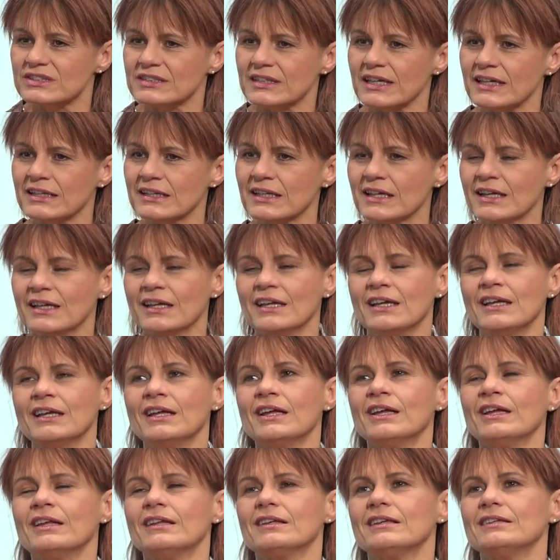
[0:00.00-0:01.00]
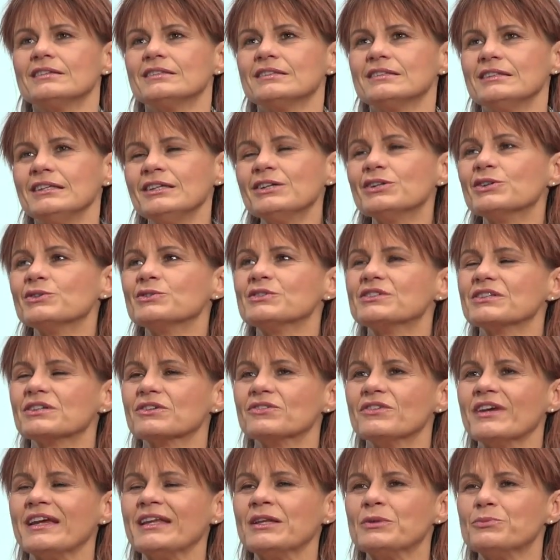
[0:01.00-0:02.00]
sein. Dieses
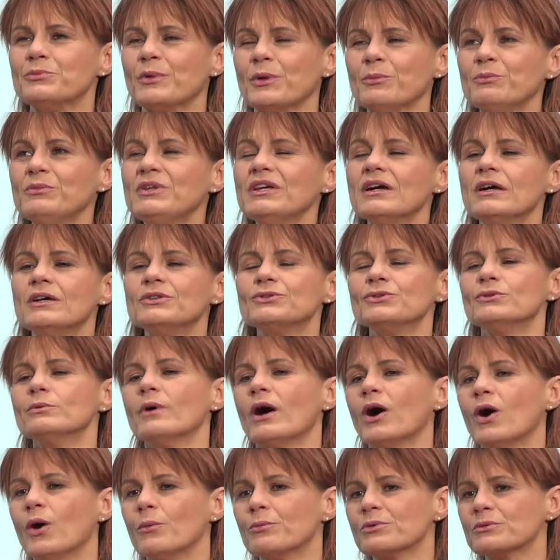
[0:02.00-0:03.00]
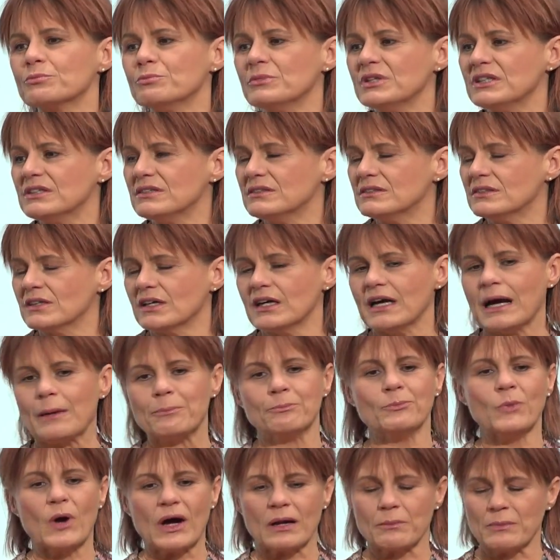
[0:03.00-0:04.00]
Inkonsequent bei mir halt überhaupt mit, äh,
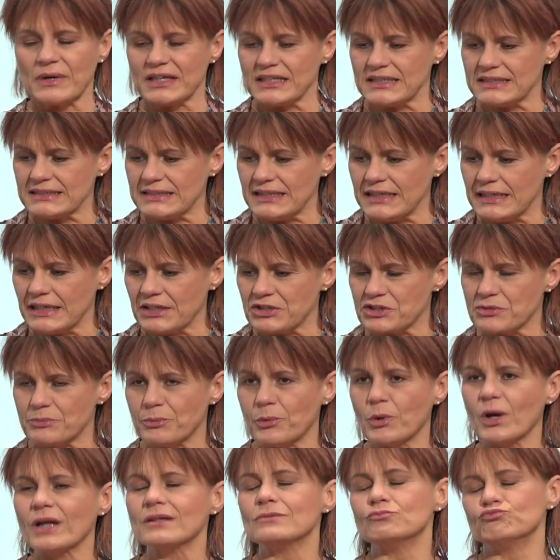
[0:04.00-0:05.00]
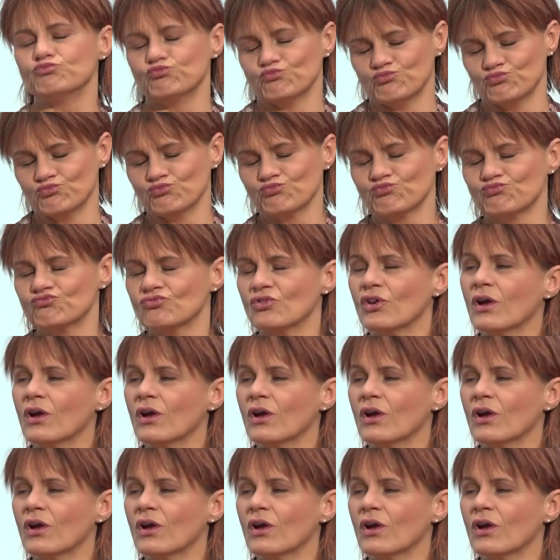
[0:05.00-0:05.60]
ab morgen mache ich täglich Sport, mhm.